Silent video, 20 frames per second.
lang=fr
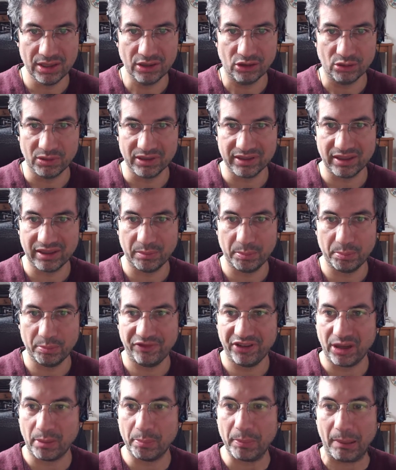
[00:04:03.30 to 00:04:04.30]
qui commence à
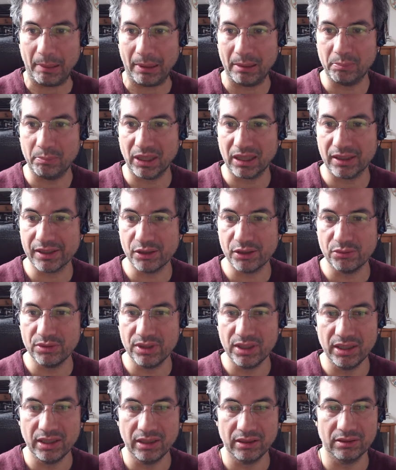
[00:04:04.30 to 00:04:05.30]
faire pas mal parler de
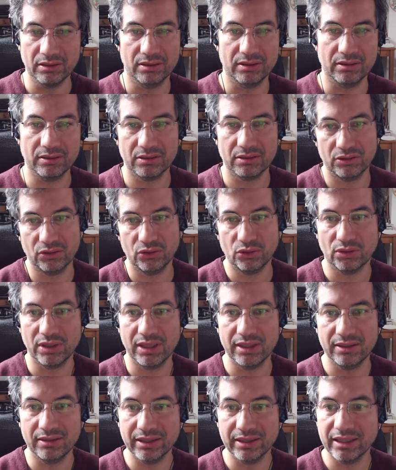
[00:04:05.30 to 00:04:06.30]
lui, euh, dont
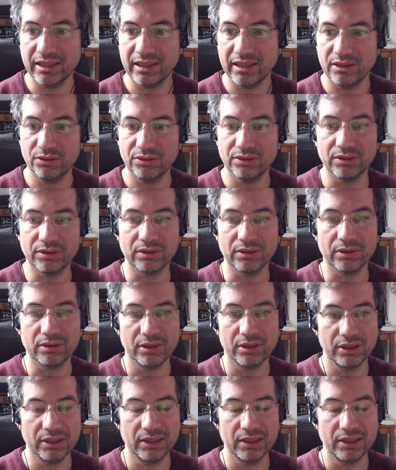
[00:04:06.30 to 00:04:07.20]
l'intérêt est de,